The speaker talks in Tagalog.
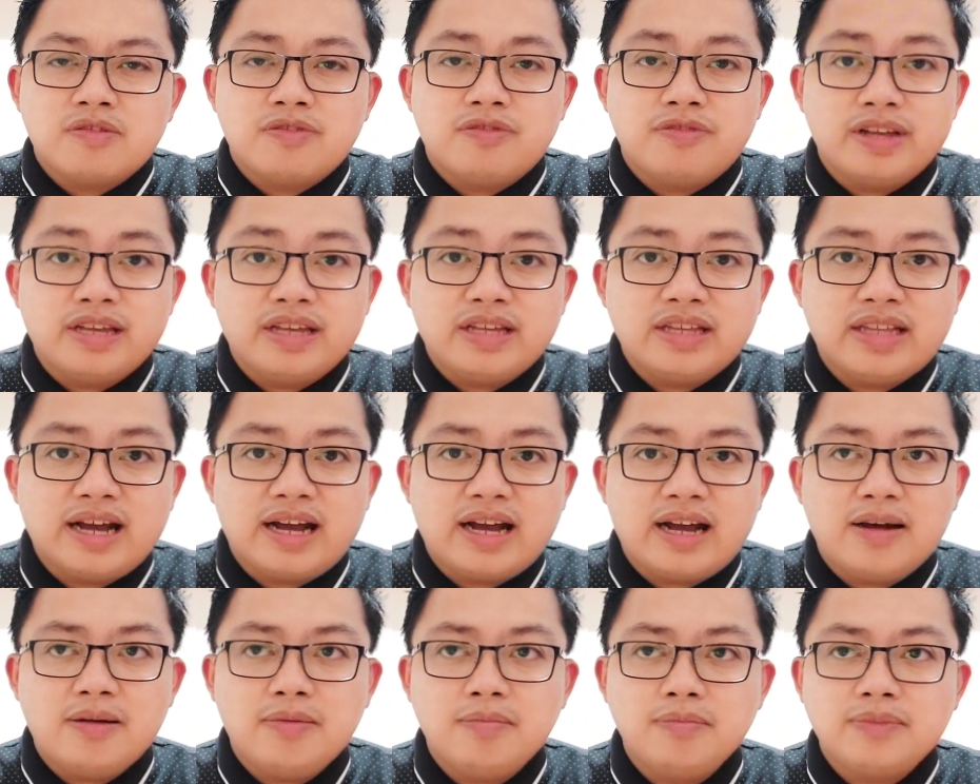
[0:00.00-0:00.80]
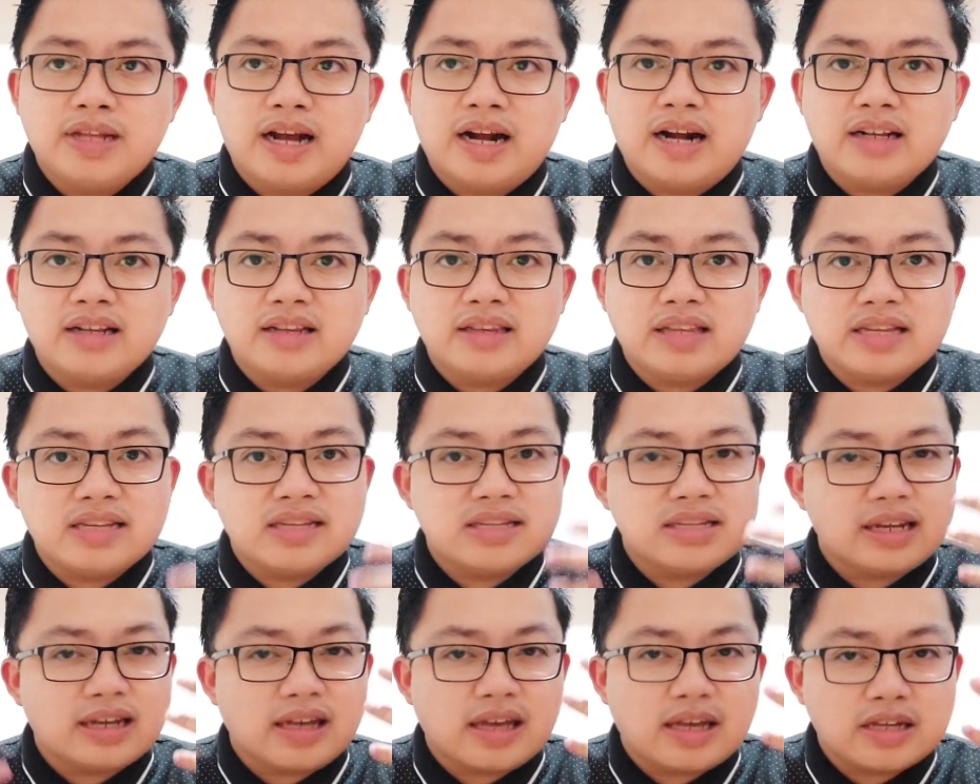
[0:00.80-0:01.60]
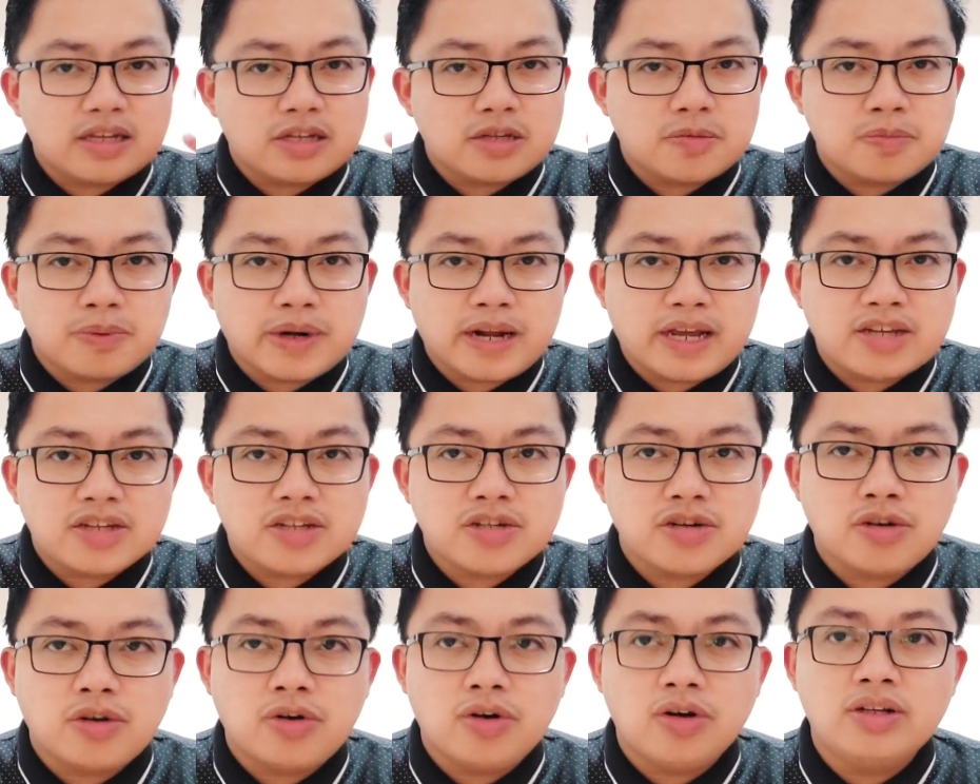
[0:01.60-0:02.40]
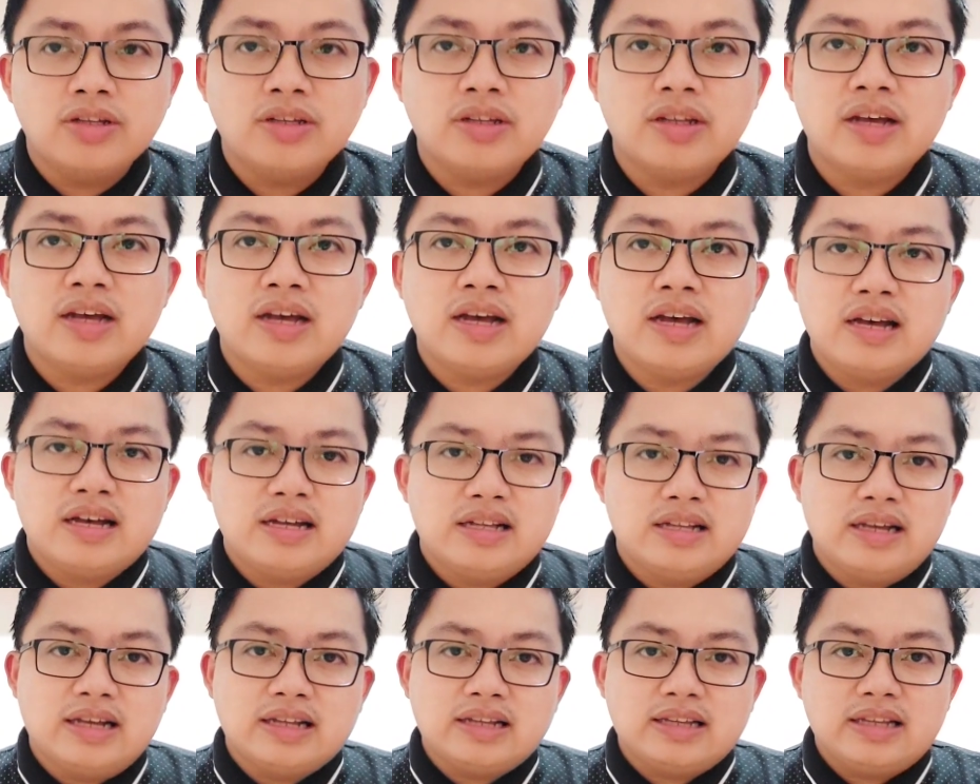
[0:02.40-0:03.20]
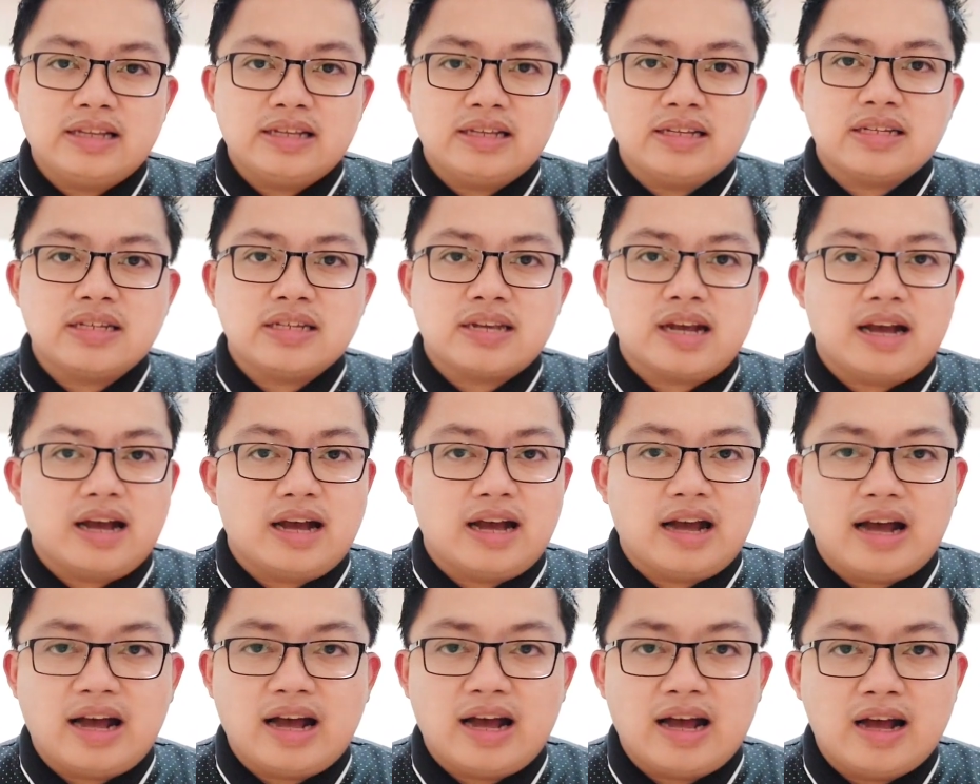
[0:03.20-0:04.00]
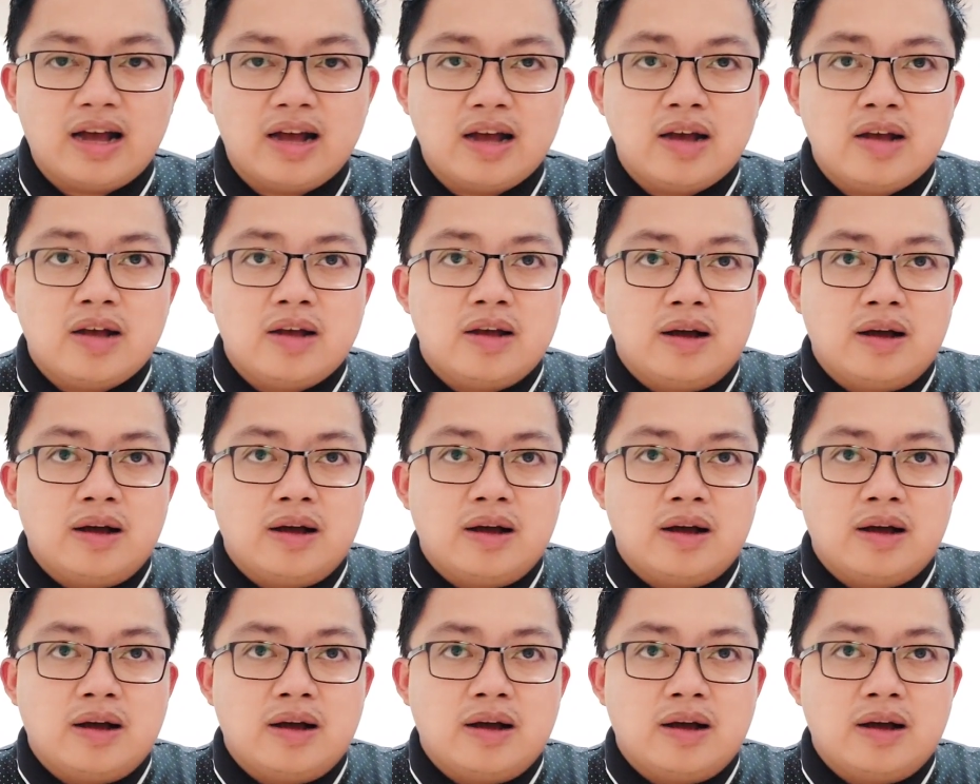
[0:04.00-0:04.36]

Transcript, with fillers: freedom the artistic expression that is uh,